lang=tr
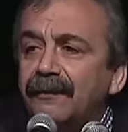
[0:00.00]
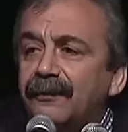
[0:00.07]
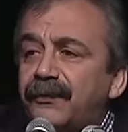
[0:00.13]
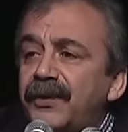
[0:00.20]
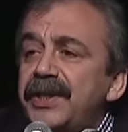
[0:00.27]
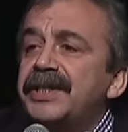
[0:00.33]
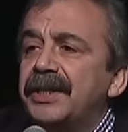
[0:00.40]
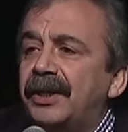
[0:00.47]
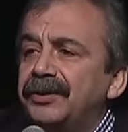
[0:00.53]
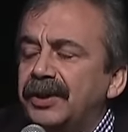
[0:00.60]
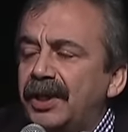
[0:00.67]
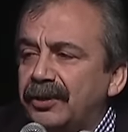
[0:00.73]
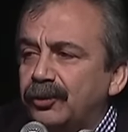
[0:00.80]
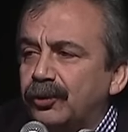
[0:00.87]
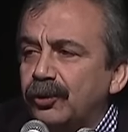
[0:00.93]

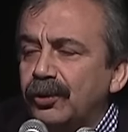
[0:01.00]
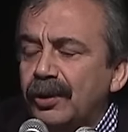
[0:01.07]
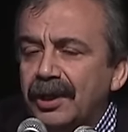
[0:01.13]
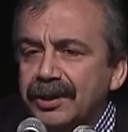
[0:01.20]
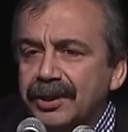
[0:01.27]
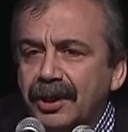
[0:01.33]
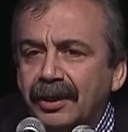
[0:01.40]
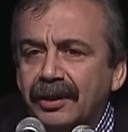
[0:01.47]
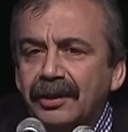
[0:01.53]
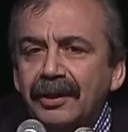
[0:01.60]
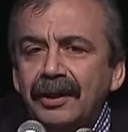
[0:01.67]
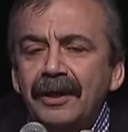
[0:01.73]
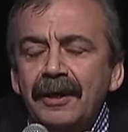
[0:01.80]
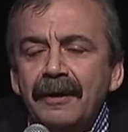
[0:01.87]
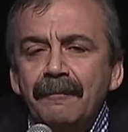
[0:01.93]
Fizan'dan duyulacak.
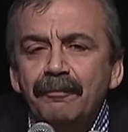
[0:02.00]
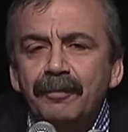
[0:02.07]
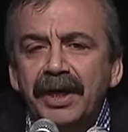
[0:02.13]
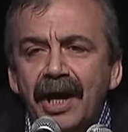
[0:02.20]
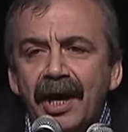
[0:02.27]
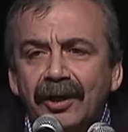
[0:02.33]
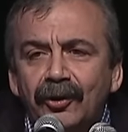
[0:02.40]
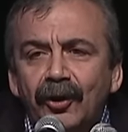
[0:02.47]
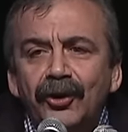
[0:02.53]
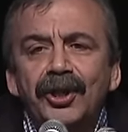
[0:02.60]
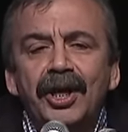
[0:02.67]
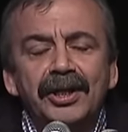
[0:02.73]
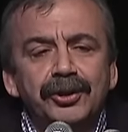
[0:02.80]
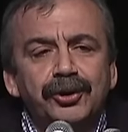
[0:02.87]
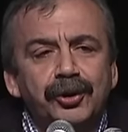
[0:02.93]
Bırak
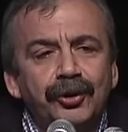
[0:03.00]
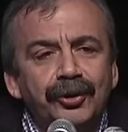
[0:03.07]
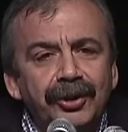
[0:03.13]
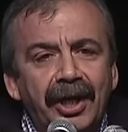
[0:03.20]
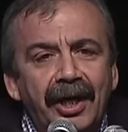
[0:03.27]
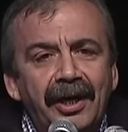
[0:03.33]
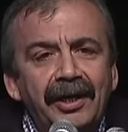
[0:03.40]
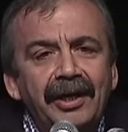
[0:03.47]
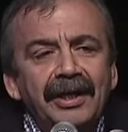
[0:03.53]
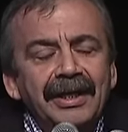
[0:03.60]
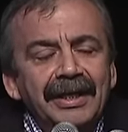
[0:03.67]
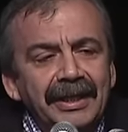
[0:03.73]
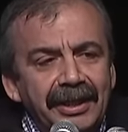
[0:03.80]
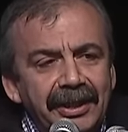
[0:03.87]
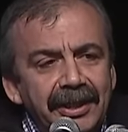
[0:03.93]
ondan sonra
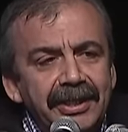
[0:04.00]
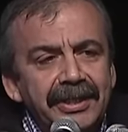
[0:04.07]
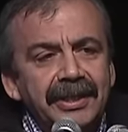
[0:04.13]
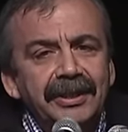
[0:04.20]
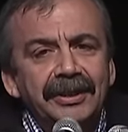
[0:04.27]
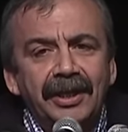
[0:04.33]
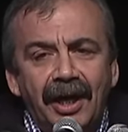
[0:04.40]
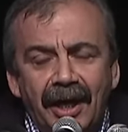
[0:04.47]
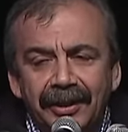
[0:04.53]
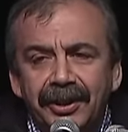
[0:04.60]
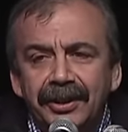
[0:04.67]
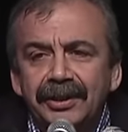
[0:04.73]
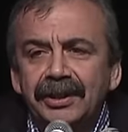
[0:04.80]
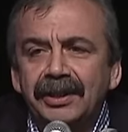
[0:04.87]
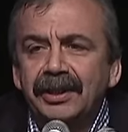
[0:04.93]
kızın
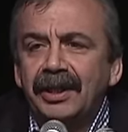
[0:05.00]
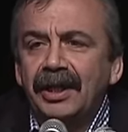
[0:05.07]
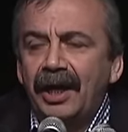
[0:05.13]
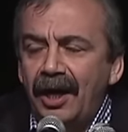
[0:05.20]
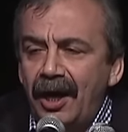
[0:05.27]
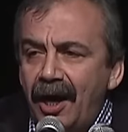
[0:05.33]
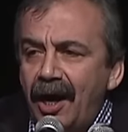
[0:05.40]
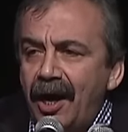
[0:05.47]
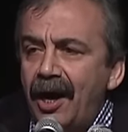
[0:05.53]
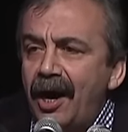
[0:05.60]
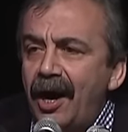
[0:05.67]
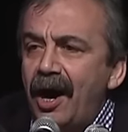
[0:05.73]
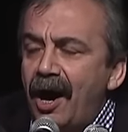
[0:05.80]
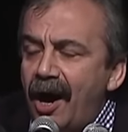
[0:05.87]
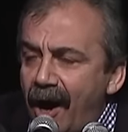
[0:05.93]
adını
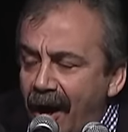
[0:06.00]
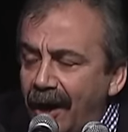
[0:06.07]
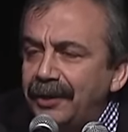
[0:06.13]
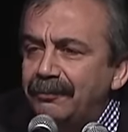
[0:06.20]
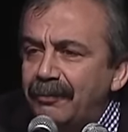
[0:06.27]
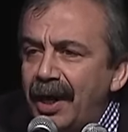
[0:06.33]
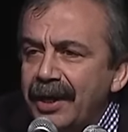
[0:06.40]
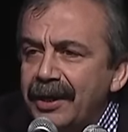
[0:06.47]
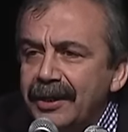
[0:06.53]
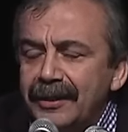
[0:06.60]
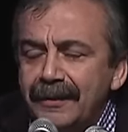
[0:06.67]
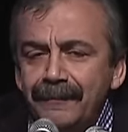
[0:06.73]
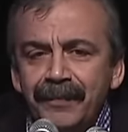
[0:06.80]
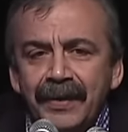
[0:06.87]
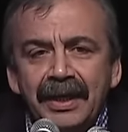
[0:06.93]

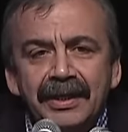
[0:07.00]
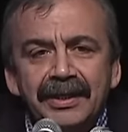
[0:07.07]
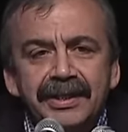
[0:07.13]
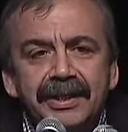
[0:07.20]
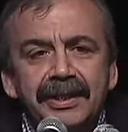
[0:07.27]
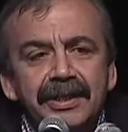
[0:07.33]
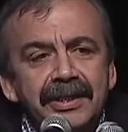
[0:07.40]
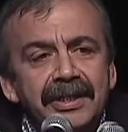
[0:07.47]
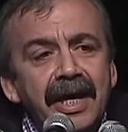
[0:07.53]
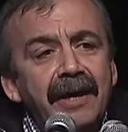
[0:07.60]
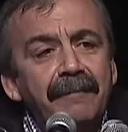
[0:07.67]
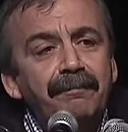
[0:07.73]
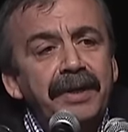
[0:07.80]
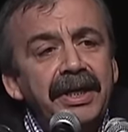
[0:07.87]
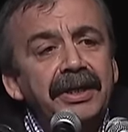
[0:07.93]
anmayı
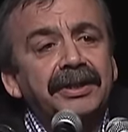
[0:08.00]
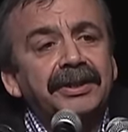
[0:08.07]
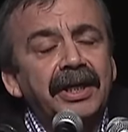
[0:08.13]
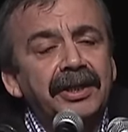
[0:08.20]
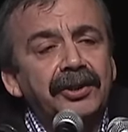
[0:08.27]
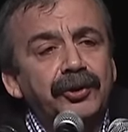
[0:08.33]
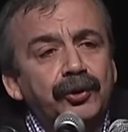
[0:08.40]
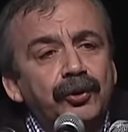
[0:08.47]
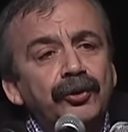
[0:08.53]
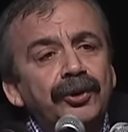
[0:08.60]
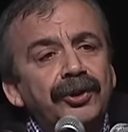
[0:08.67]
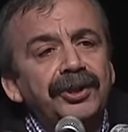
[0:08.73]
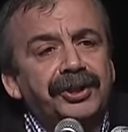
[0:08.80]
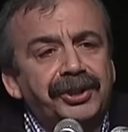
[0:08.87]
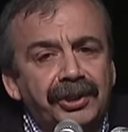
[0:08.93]
size bir tek şunun
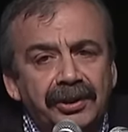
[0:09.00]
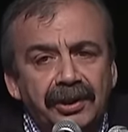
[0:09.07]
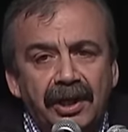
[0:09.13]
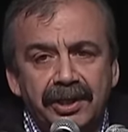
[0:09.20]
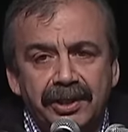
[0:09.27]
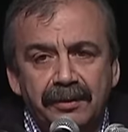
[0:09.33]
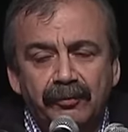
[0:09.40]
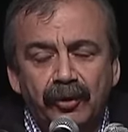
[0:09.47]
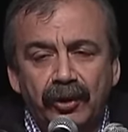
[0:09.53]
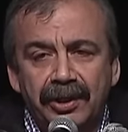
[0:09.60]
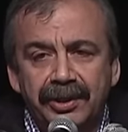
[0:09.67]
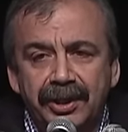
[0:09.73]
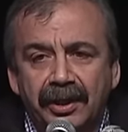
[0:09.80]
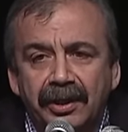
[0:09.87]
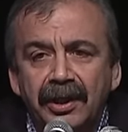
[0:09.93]
için lazım
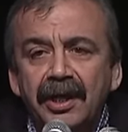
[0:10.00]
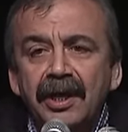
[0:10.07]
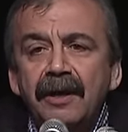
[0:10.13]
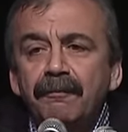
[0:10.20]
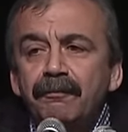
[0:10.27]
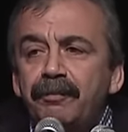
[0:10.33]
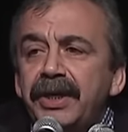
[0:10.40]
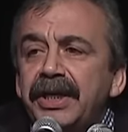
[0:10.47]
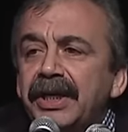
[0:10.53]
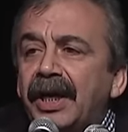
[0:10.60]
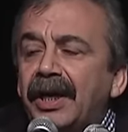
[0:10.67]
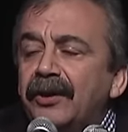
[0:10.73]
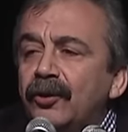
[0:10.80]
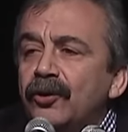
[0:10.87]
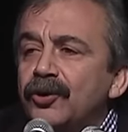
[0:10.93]
olacak. Bir
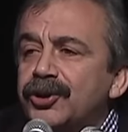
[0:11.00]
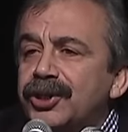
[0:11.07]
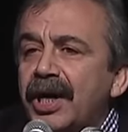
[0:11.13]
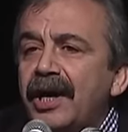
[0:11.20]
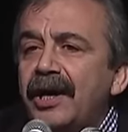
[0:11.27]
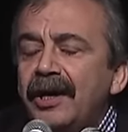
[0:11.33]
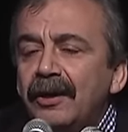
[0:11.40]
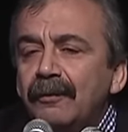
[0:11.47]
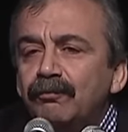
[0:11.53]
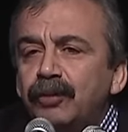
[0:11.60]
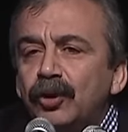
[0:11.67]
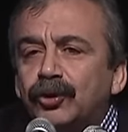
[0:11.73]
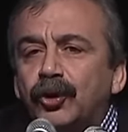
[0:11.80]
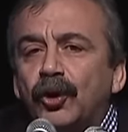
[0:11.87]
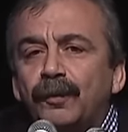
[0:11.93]
an önce
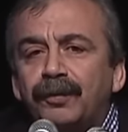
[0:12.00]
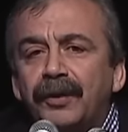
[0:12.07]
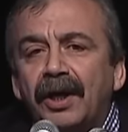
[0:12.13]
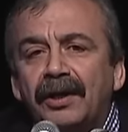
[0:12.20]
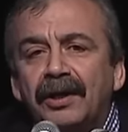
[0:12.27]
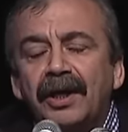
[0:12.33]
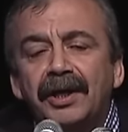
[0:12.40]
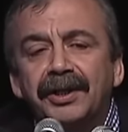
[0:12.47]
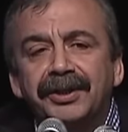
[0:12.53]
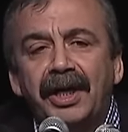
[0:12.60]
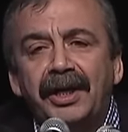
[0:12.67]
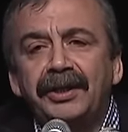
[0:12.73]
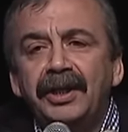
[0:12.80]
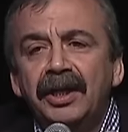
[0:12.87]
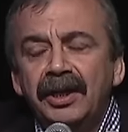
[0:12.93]
bu
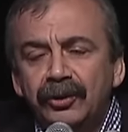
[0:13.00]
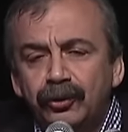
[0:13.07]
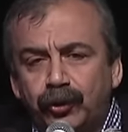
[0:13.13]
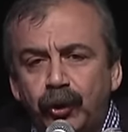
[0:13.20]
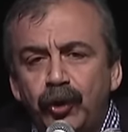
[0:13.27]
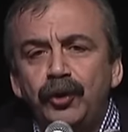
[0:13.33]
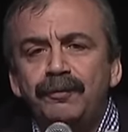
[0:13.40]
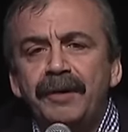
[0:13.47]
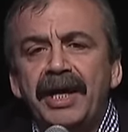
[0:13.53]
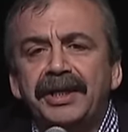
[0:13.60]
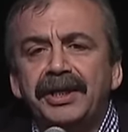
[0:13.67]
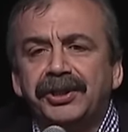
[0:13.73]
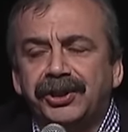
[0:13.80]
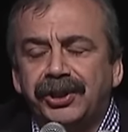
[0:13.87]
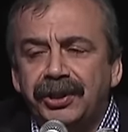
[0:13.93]
topraklardan tüymek
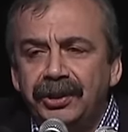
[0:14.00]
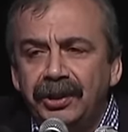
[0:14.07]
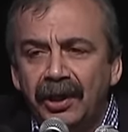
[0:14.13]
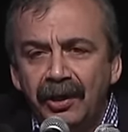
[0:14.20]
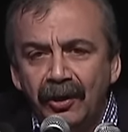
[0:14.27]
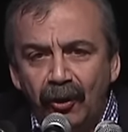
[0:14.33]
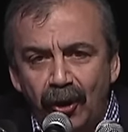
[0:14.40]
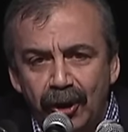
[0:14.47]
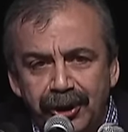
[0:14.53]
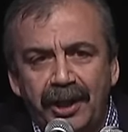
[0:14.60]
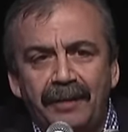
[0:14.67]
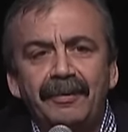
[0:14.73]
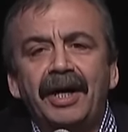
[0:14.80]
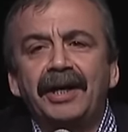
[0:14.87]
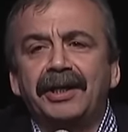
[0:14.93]
için o
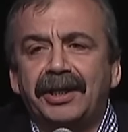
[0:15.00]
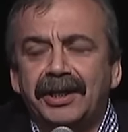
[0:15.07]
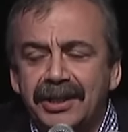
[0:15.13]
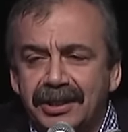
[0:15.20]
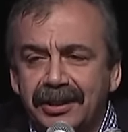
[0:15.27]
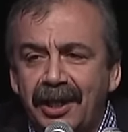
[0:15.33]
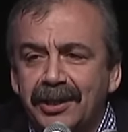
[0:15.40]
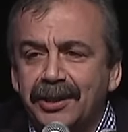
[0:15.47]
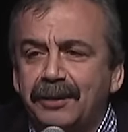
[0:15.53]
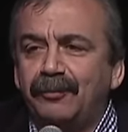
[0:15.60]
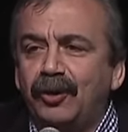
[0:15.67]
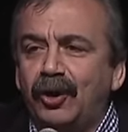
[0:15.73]
zaman hız lazım